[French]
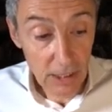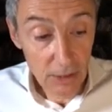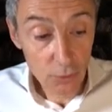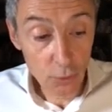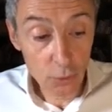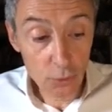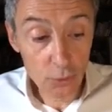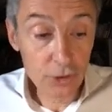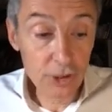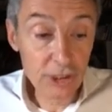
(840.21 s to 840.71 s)

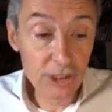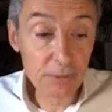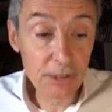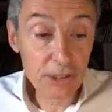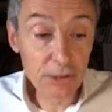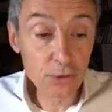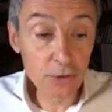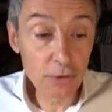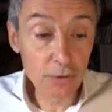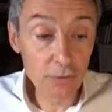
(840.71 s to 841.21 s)
Donc on utilise
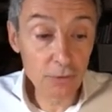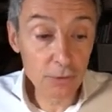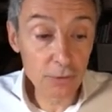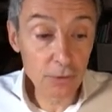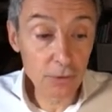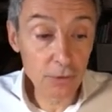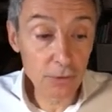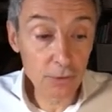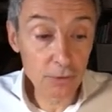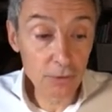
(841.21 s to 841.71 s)
bien sûr
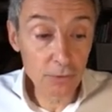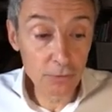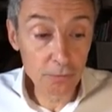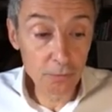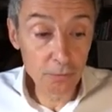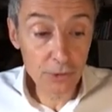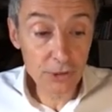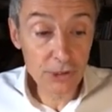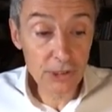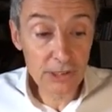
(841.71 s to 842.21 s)

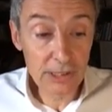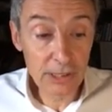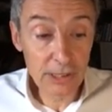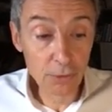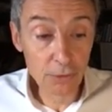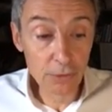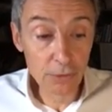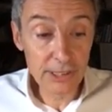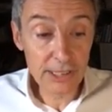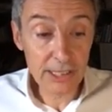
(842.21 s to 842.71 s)
pour ces
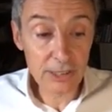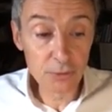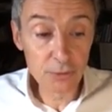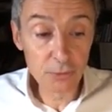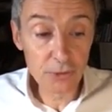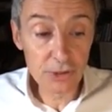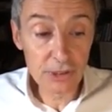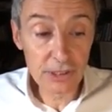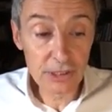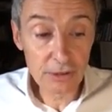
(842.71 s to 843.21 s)
cellules, ces
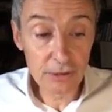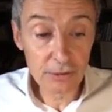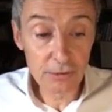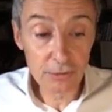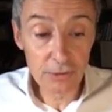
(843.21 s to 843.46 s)
cardiomyocytes